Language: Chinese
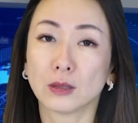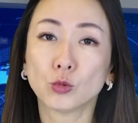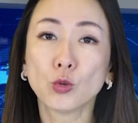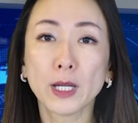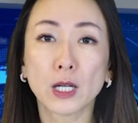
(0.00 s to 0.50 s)

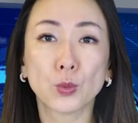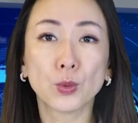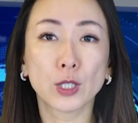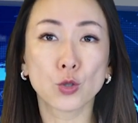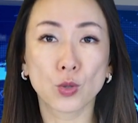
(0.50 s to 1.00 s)
诺贝尔物
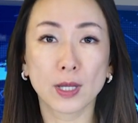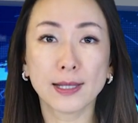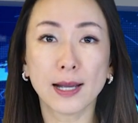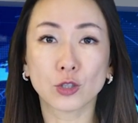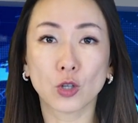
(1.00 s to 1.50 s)
理学
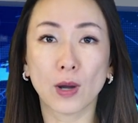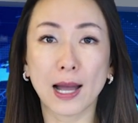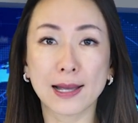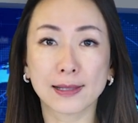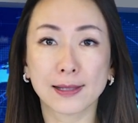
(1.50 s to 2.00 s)
奖由
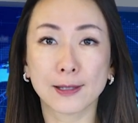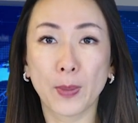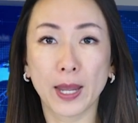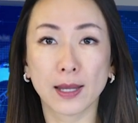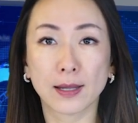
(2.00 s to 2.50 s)
阿斯
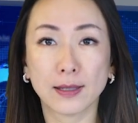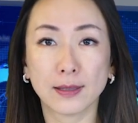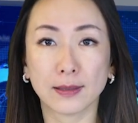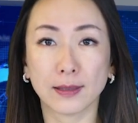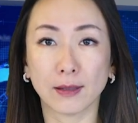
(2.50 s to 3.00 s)
佩
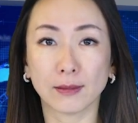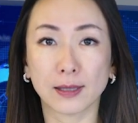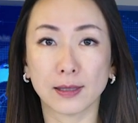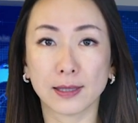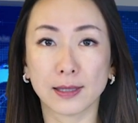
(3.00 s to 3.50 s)
克劳
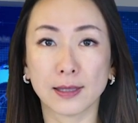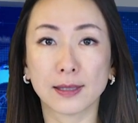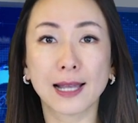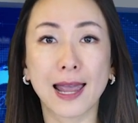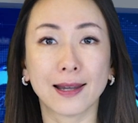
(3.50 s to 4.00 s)
泽及
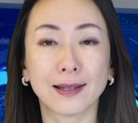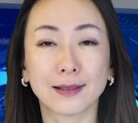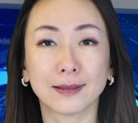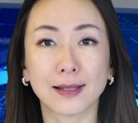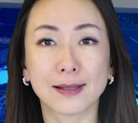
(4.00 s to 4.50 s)
塞林
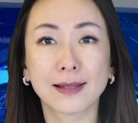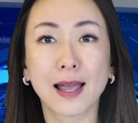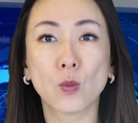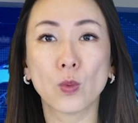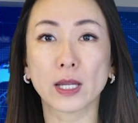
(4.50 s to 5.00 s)
厄等
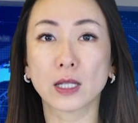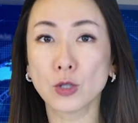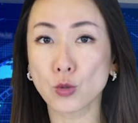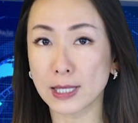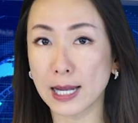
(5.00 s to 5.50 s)
3位科
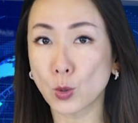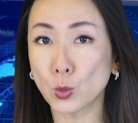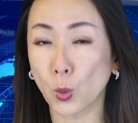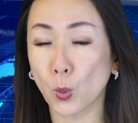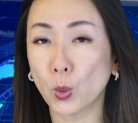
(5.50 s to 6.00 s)
学家共
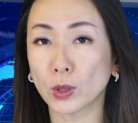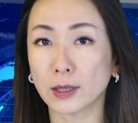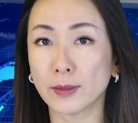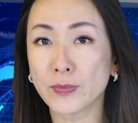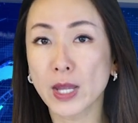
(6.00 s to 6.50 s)
同获
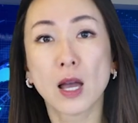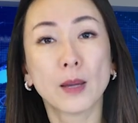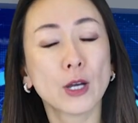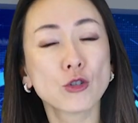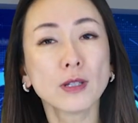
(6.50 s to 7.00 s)
得，
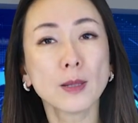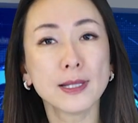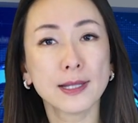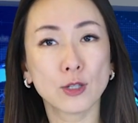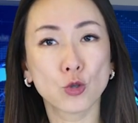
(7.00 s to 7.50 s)
表彰他们
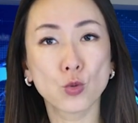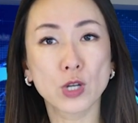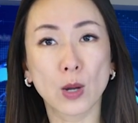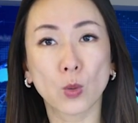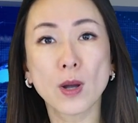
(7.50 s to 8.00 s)
在纠
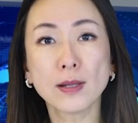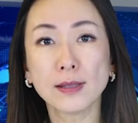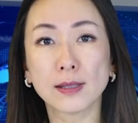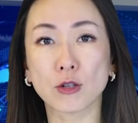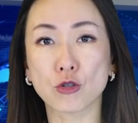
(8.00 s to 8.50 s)
缠光
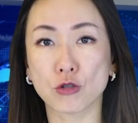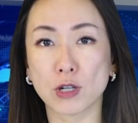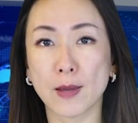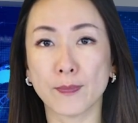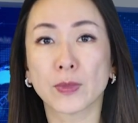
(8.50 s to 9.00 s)
子的实
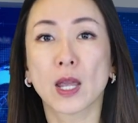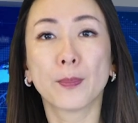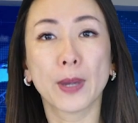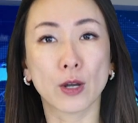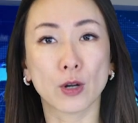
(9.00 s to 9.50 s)
验、
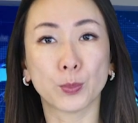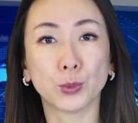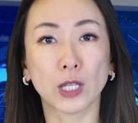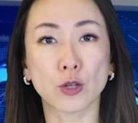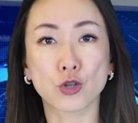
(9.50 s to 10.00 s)
贝尔不
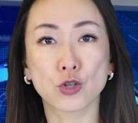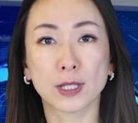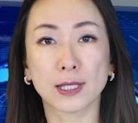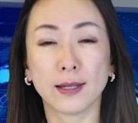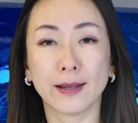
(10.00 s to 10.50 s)
等式
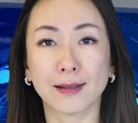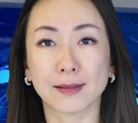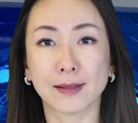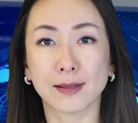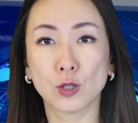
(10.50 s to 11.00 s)
及量
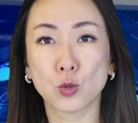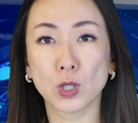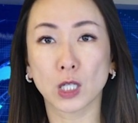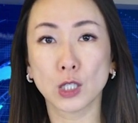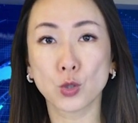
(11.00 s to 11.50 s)
子资
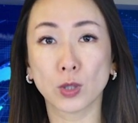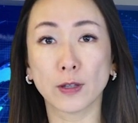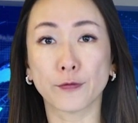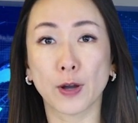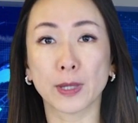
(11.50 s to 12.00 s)
讯科学
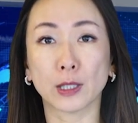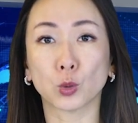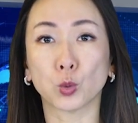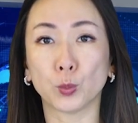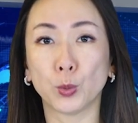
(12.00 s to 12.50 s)
等方面的
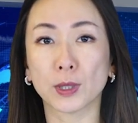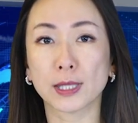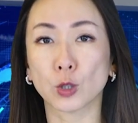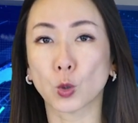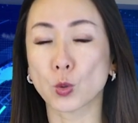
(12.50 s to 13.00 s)
突破
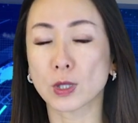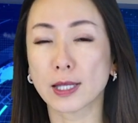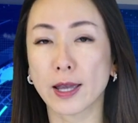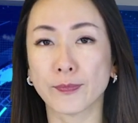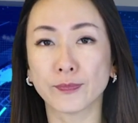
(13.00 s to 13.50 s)
性贡
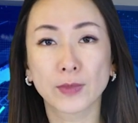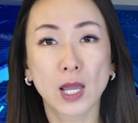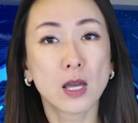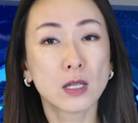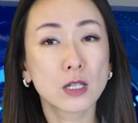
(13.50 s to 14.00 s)
献。
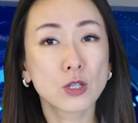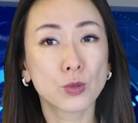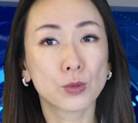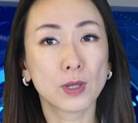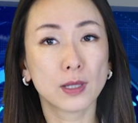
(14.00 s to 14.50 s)

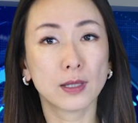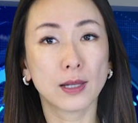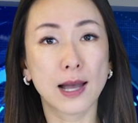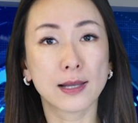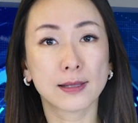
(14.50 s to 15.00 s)
75岁的
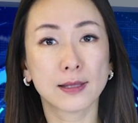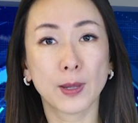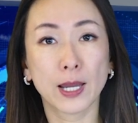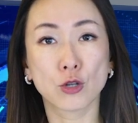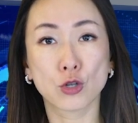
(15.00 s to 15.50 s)
阿斯
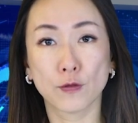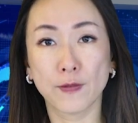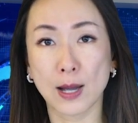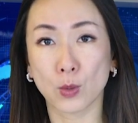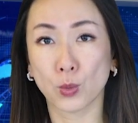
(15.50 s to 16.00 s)
佩是
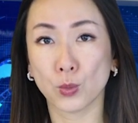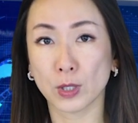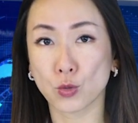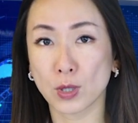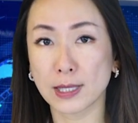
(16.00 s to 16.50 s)
法国物理
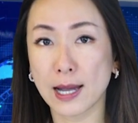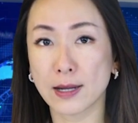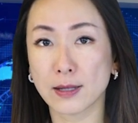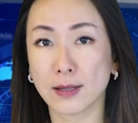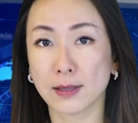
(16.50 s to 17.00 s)
学家，
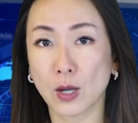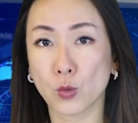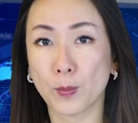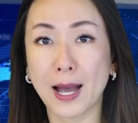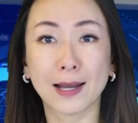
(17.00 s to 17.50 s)
任教
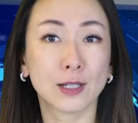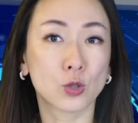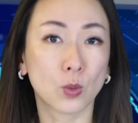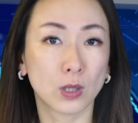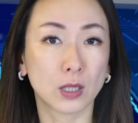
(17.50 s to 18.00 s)
于巴黎
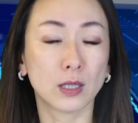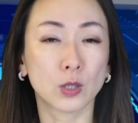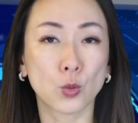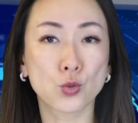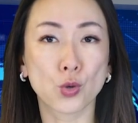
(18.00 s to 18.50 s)
综合理
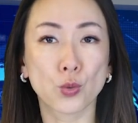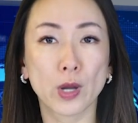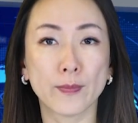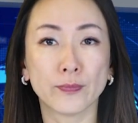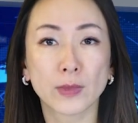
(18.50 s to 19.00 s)
工学
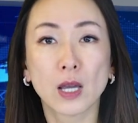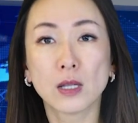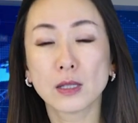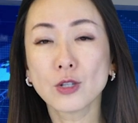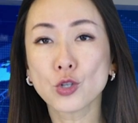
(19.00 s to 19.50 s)
院。
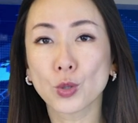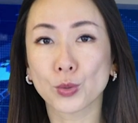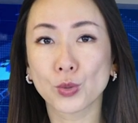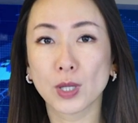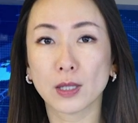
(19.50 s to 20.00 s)
79
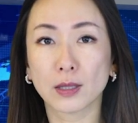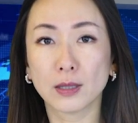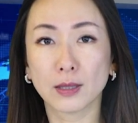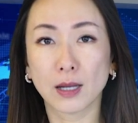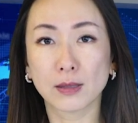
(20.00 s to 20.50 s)
岁的
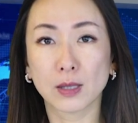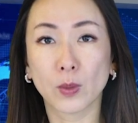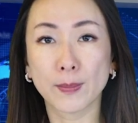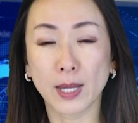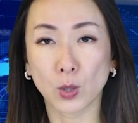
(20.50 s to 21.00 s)
克劳则
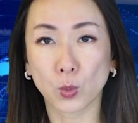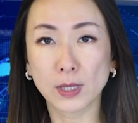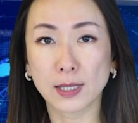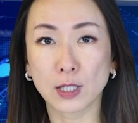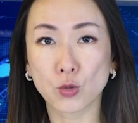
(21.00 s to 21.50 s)
为美国
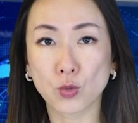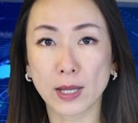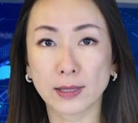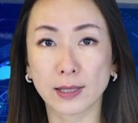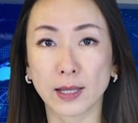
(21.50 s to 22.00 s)
籍，
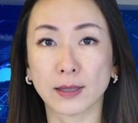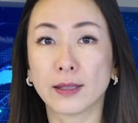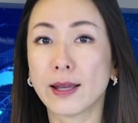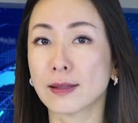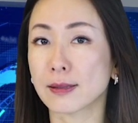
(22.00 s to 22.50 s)
专研
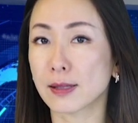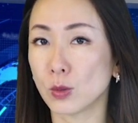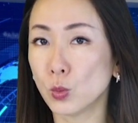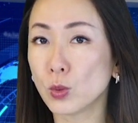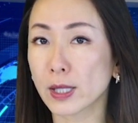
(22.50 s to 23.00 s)
量子
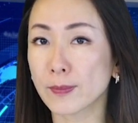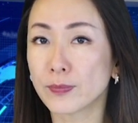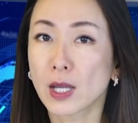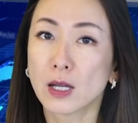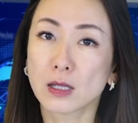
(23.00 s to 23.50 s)
物理。
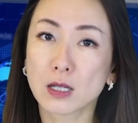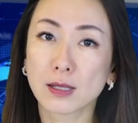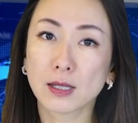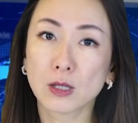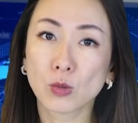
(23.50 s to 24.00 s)

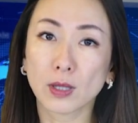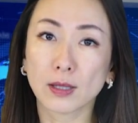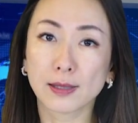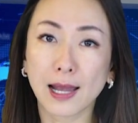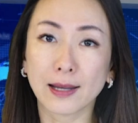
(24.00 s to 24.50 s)
77岁的
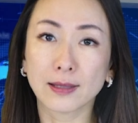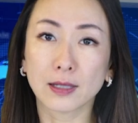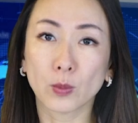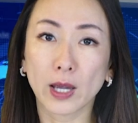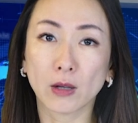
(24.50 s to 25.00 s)
塞林
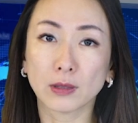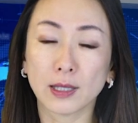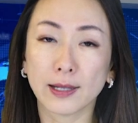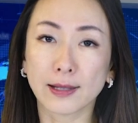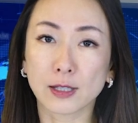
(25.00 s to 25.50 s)
格为奥地
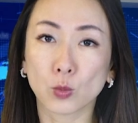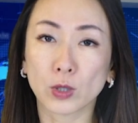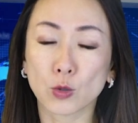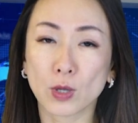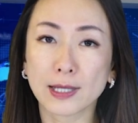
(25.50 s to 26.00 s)
利量子物
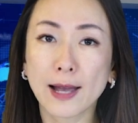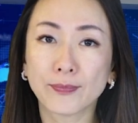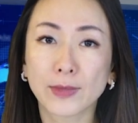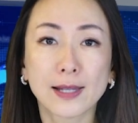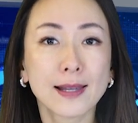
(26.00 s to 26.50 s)
理学家。
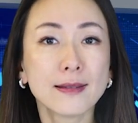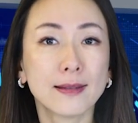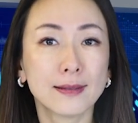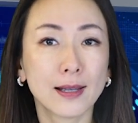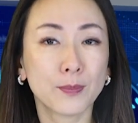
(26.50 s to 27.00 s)
3
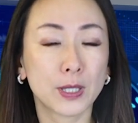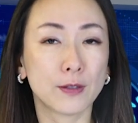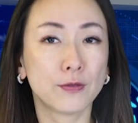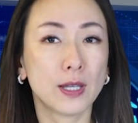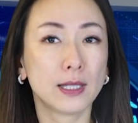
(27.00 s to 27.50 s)
人将平
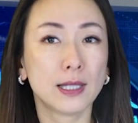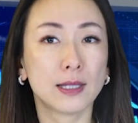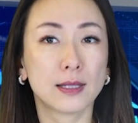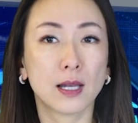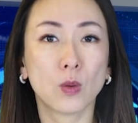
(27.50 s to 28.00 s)
分
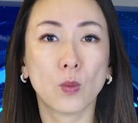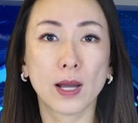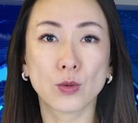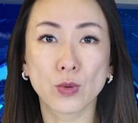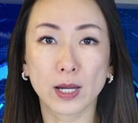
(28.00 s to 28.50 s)
1000
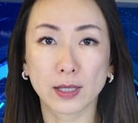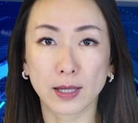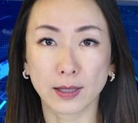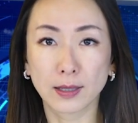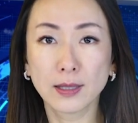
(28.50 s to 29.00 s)
万瑞
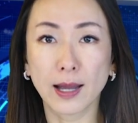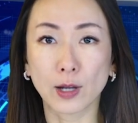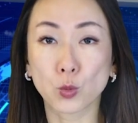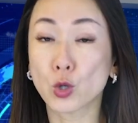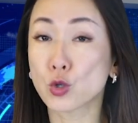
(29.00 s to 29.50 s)
典克朗（
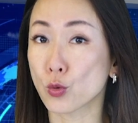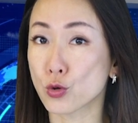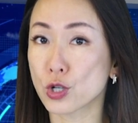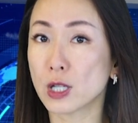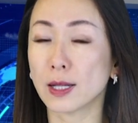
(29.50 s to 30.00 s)
约
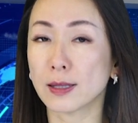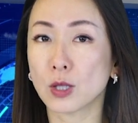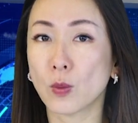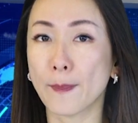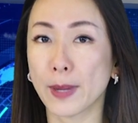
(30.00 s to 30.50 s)
91.7
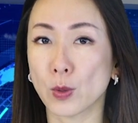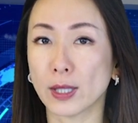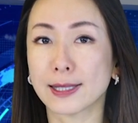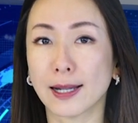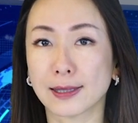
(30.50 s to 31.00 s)
万美元）的
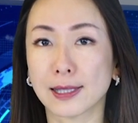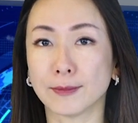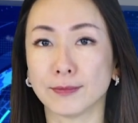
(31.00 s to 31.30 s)
奖金。